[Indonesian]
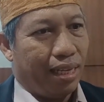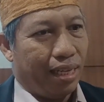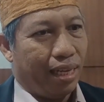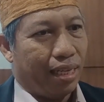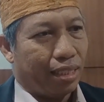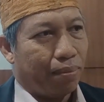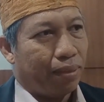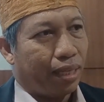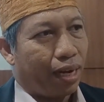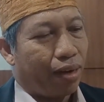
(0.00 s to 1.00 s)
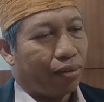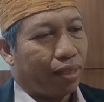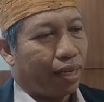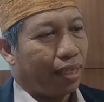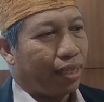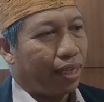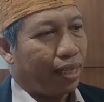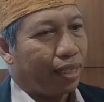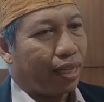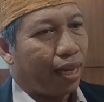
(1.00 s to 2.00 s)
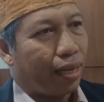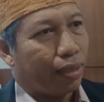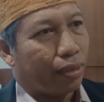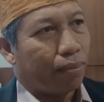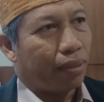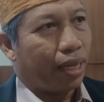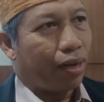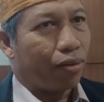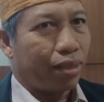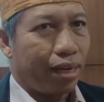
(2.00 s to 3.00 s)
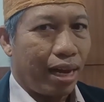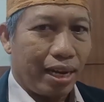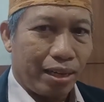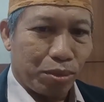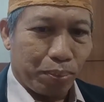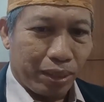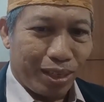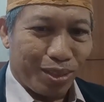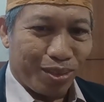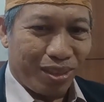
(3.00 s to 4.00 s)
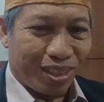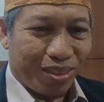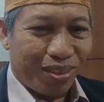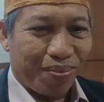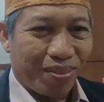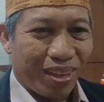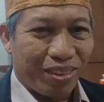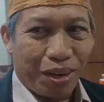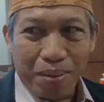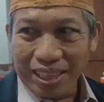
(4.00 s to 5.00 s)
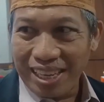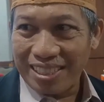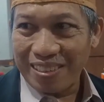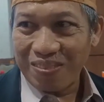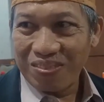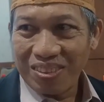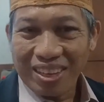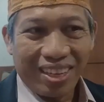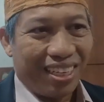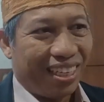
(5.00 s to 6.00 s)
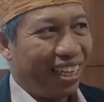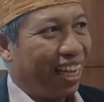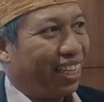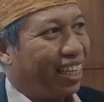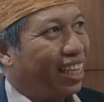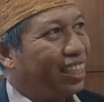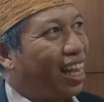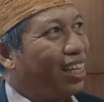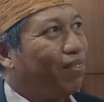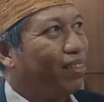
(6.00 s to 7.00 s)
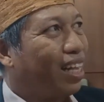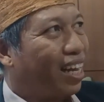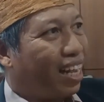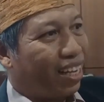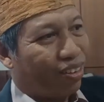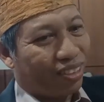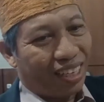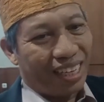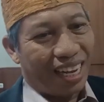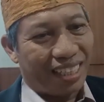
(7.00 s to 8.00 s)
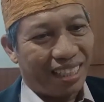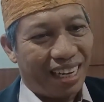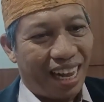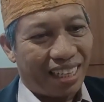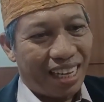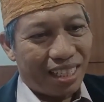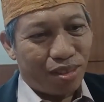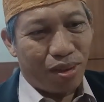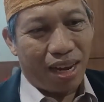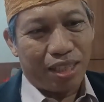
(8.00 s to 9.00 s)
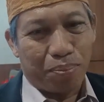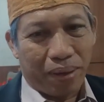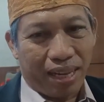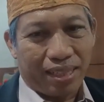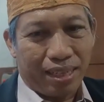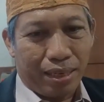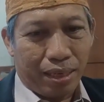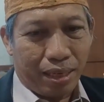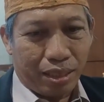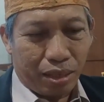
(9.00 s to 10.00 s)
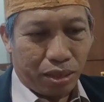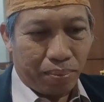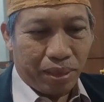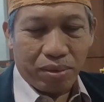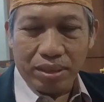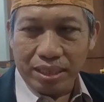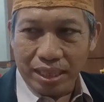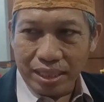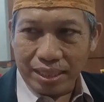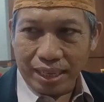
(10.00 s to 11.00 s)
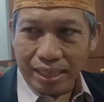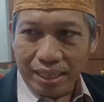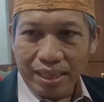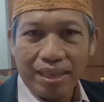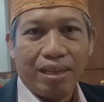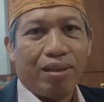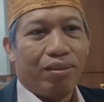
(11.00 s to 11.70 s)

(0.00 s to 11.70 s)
Sementara? Sementara dokter kita ini kita sementara dokter yang ada spesialis untuk itu itu terbatas. Hmm. Iya, jadi kita hanya minta ada dokter yang dari atas dua kali sepekan oh. seminggu di sini stay hmm, hmm.